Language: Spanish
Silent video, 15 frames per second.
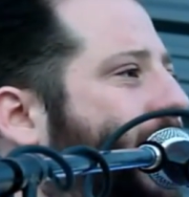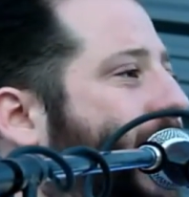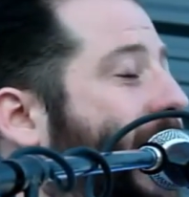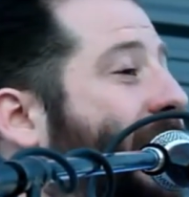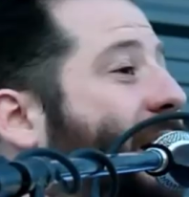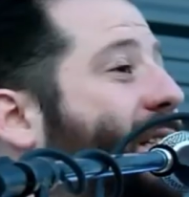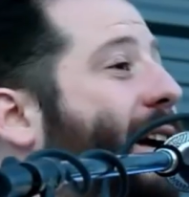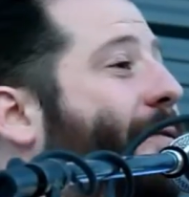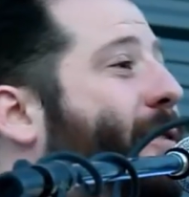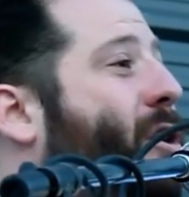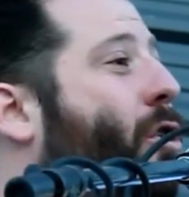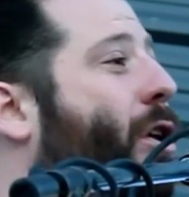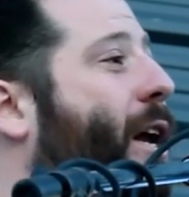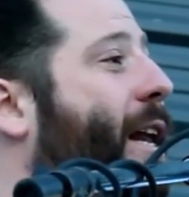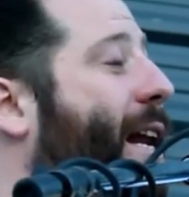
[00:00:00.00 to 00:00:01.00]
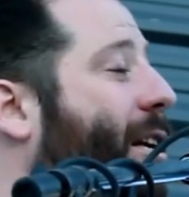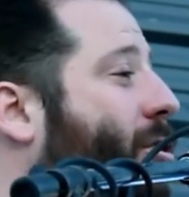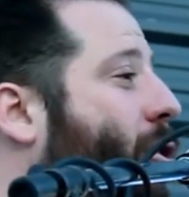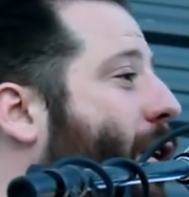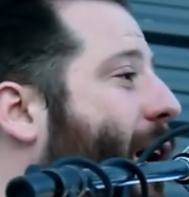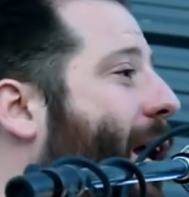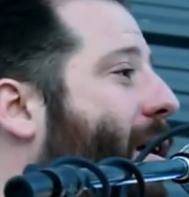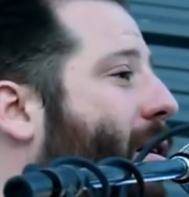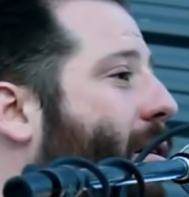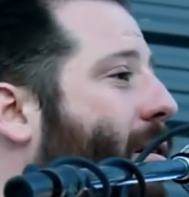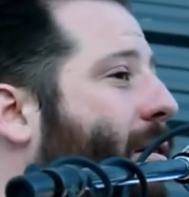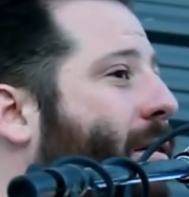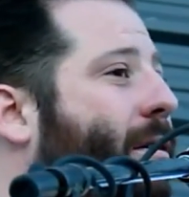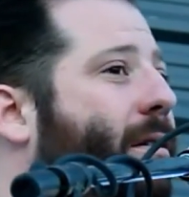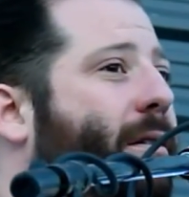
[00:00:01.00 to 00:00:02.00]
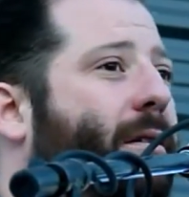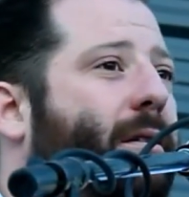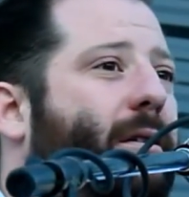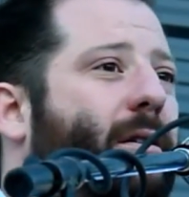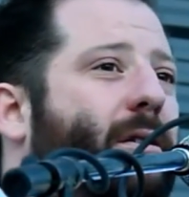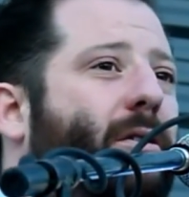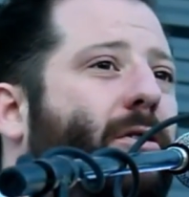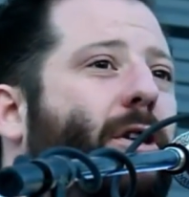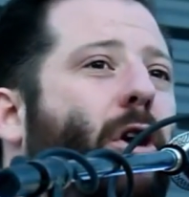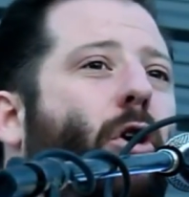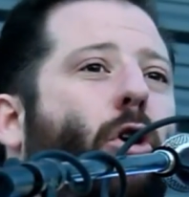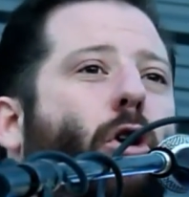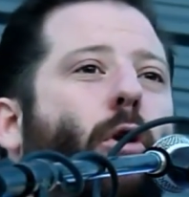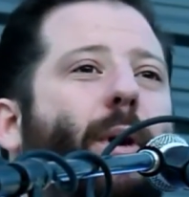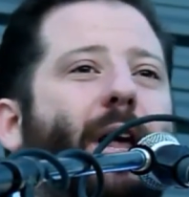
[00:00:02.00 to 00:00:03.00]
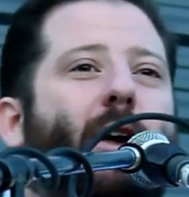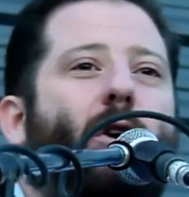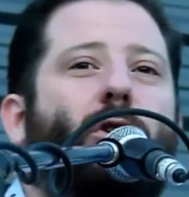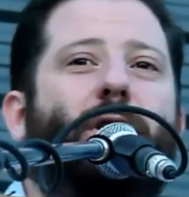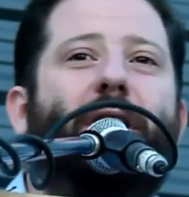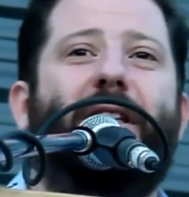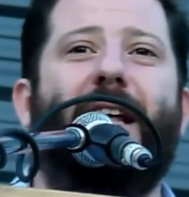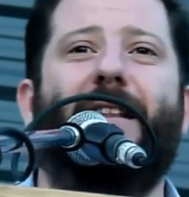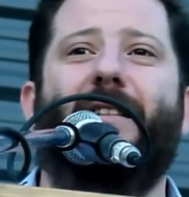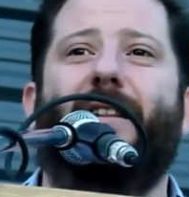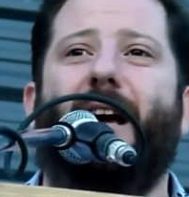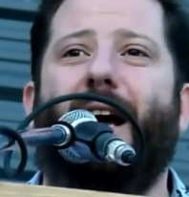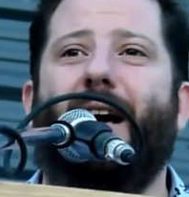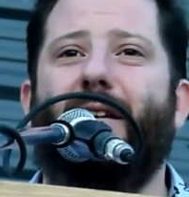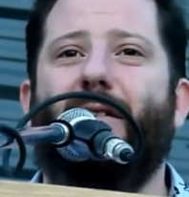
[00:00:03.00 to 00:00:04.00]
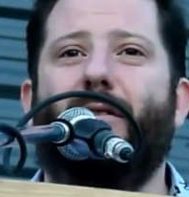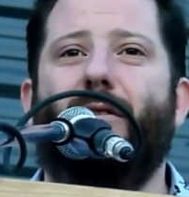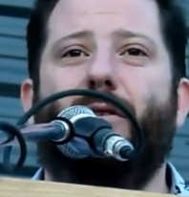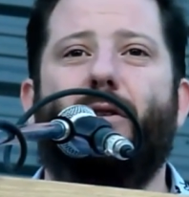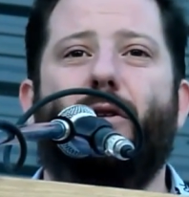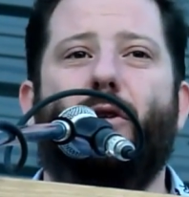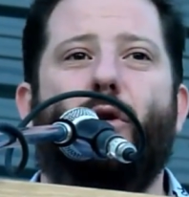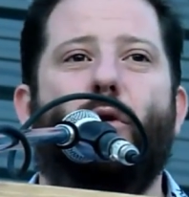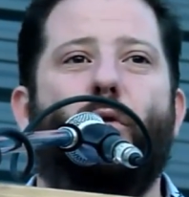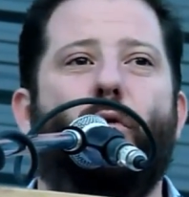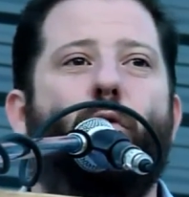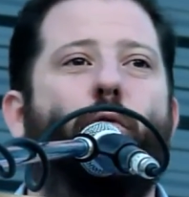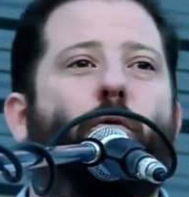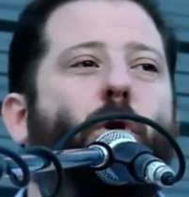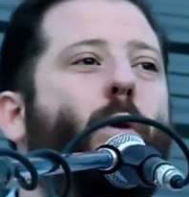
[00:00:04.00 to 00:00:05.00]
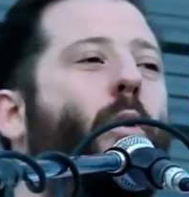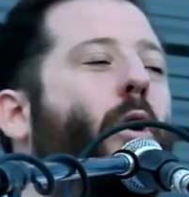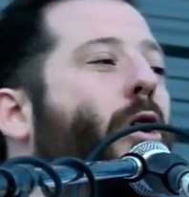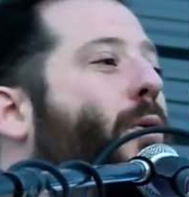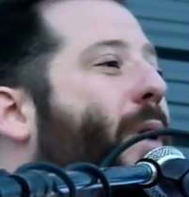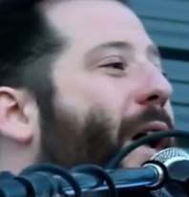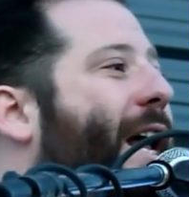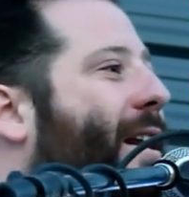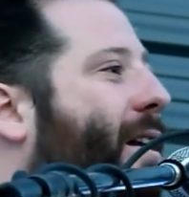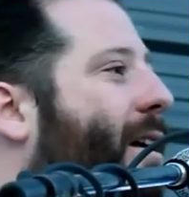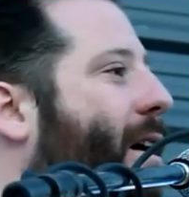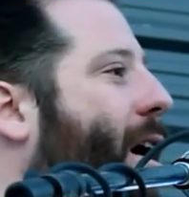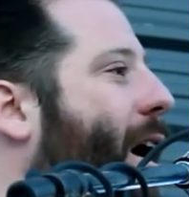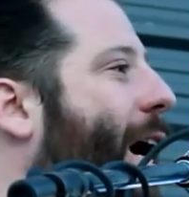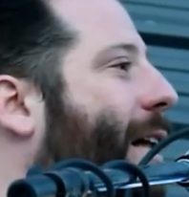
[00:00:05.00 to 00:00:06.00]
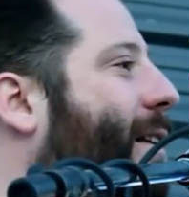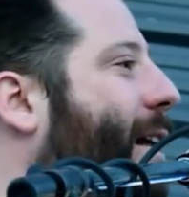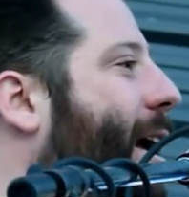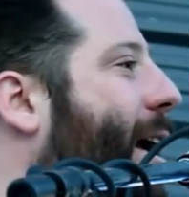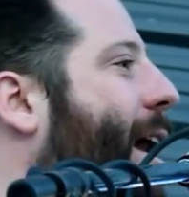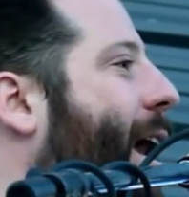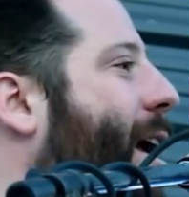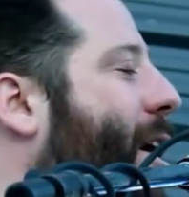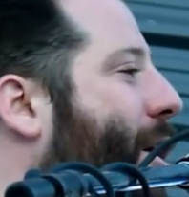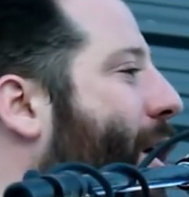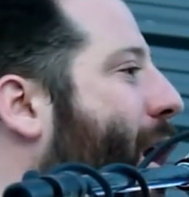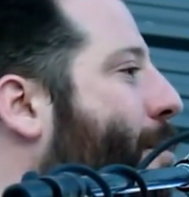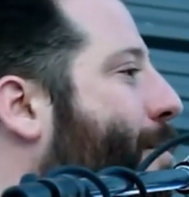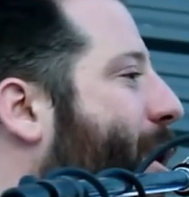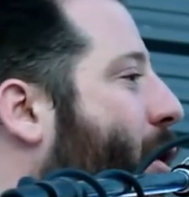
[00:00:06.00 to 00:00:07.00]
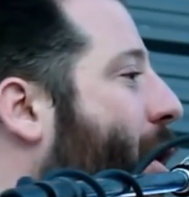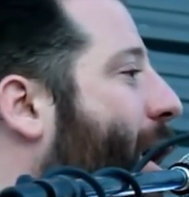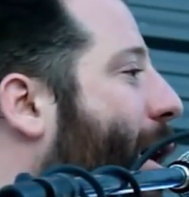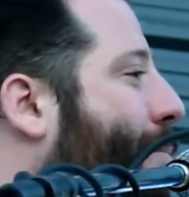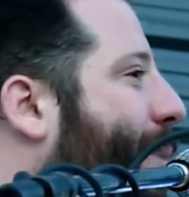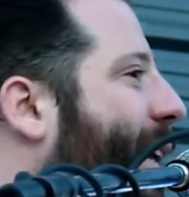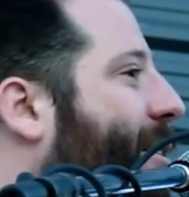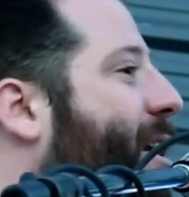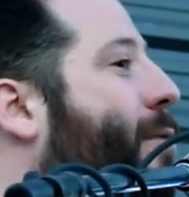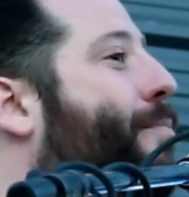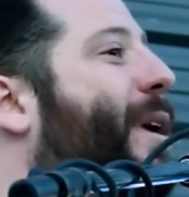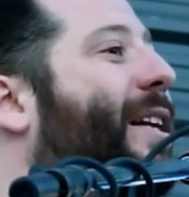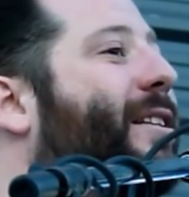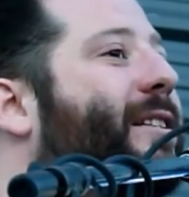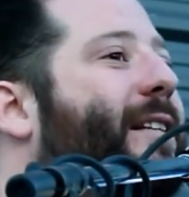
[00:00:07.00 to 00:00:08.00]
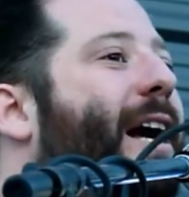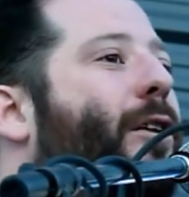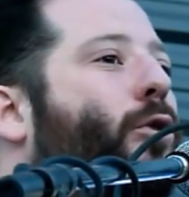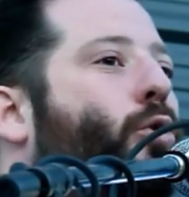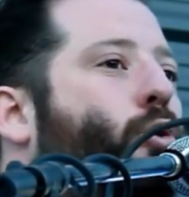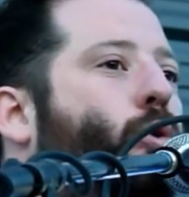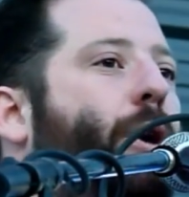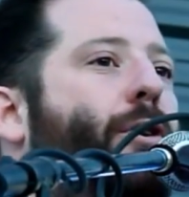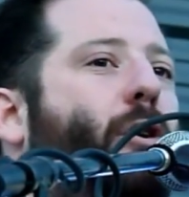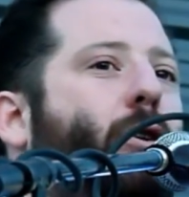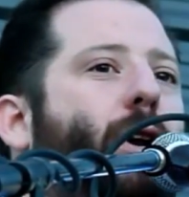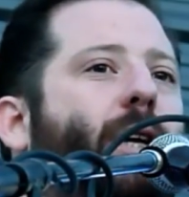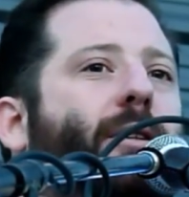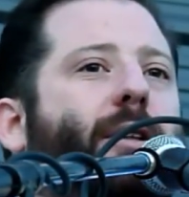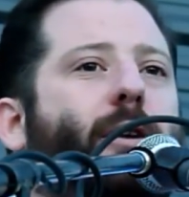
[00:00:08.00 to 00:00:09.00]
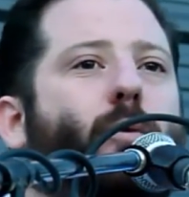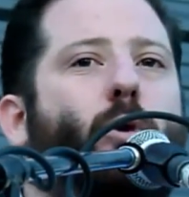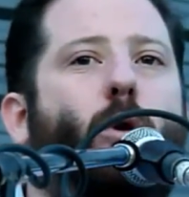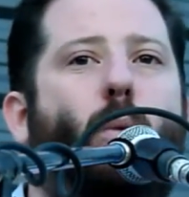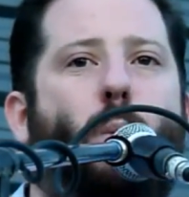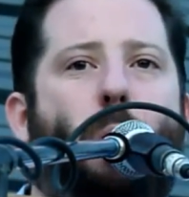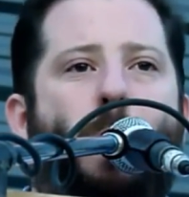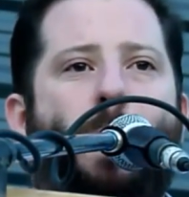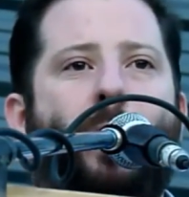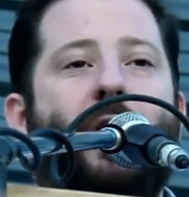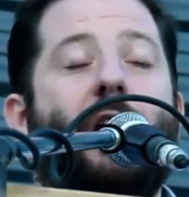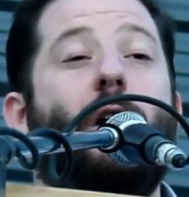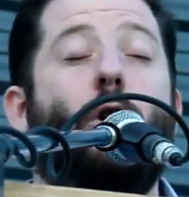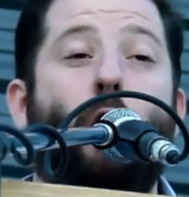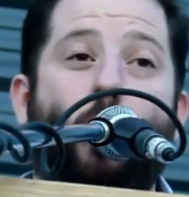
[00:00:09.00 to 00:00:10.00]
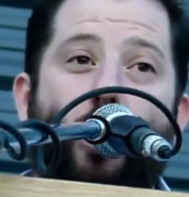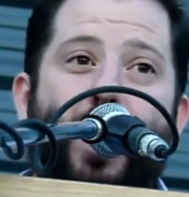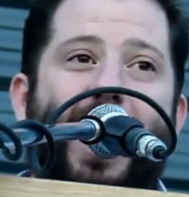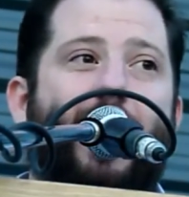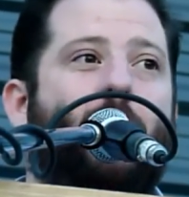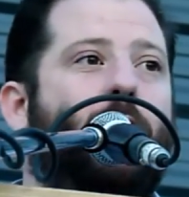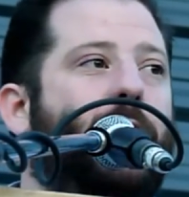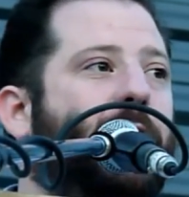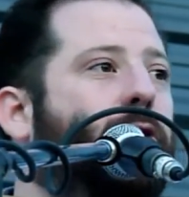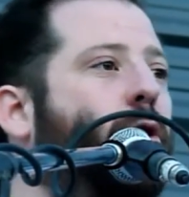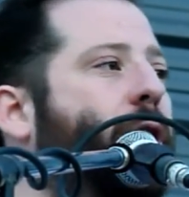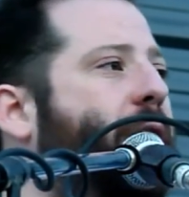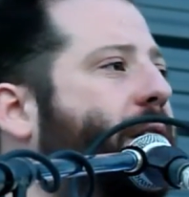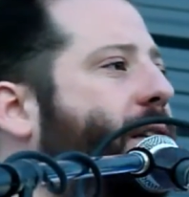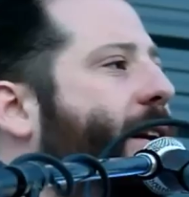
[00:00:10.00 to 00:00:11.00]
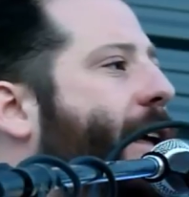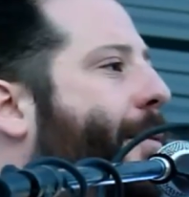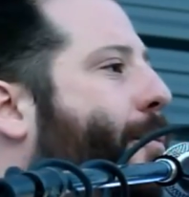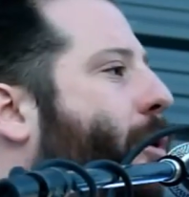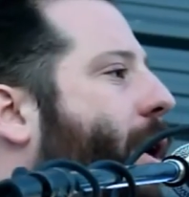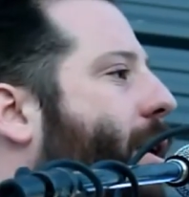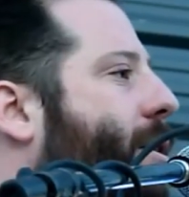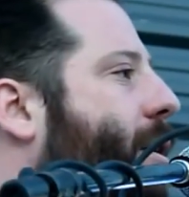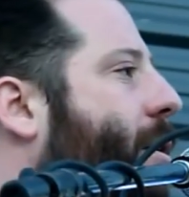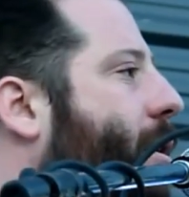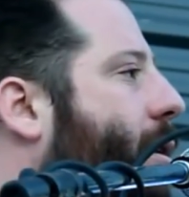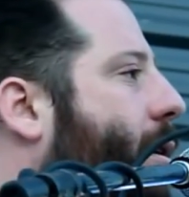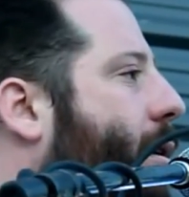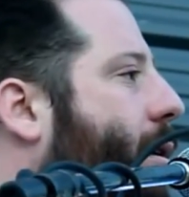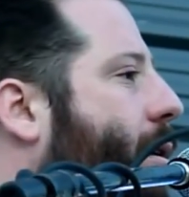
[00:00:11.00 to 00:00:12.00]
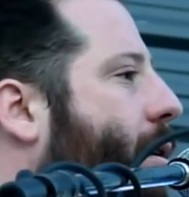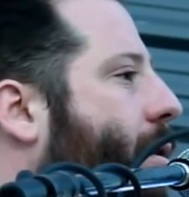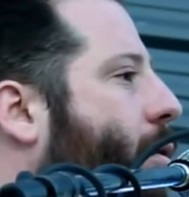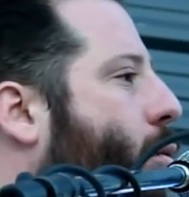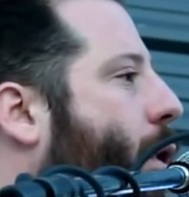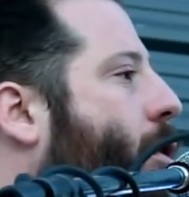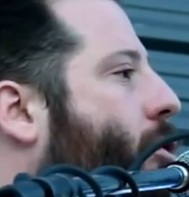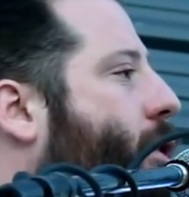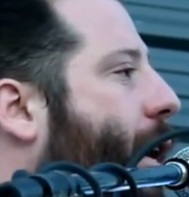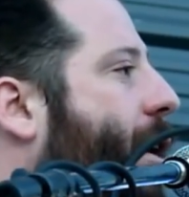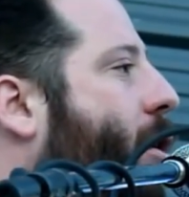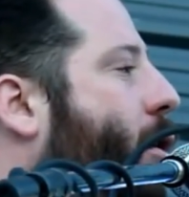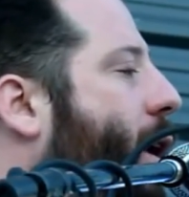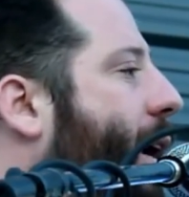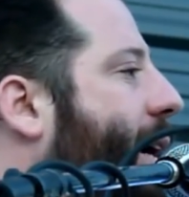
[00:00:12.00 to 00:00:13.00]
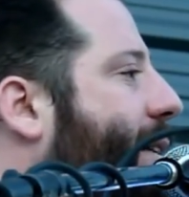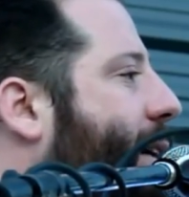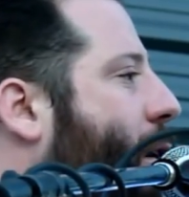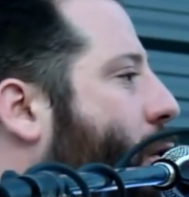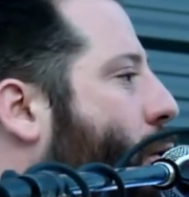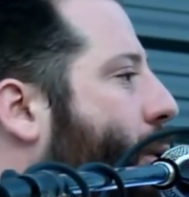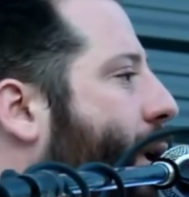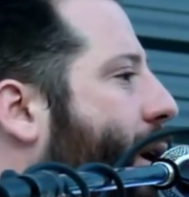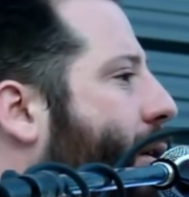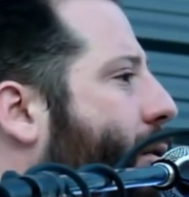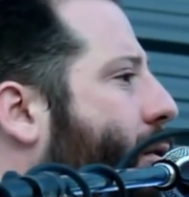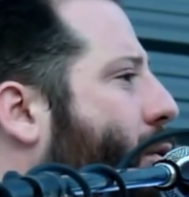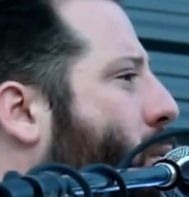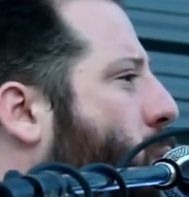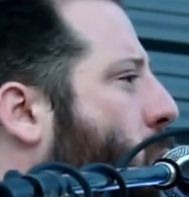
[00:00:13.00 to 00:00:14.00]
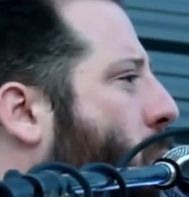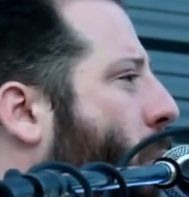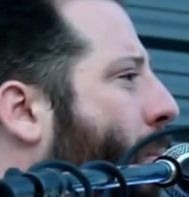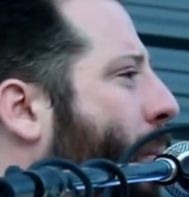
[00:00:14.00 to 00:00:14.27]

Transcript: El desafío generacional de los jóvenes de los 70 fue volver a traer al general Perón a la patria y pensar un sueño colectivo. Y lo lograron Néstor y Cristina después cuando llegaron a la Casa de Gobierno.